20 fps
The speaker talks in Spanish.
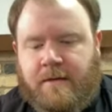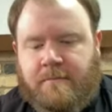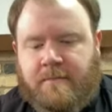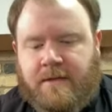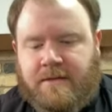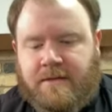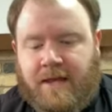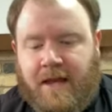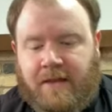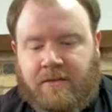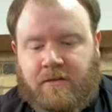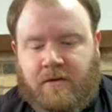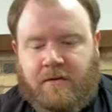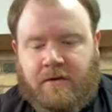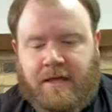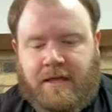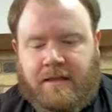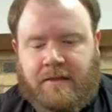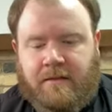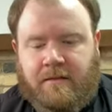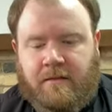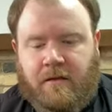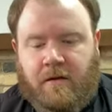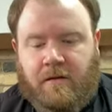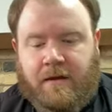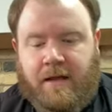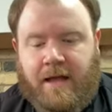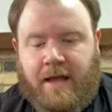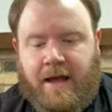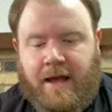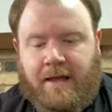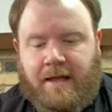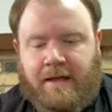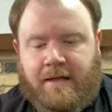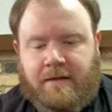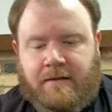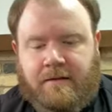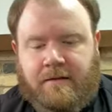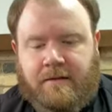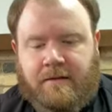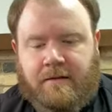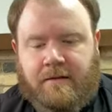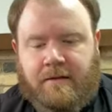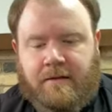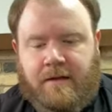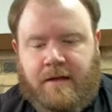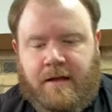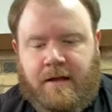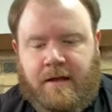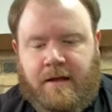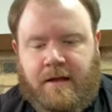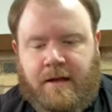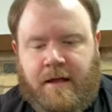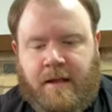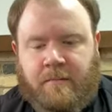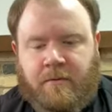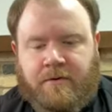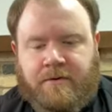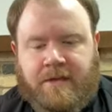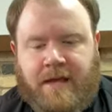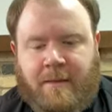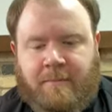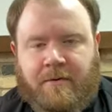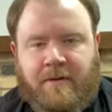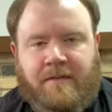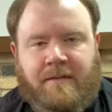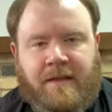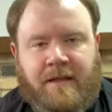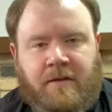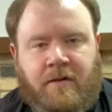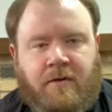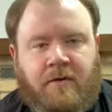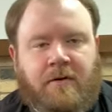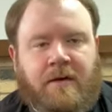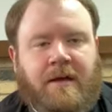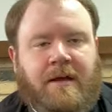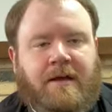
pensando en lo que hemos aprendido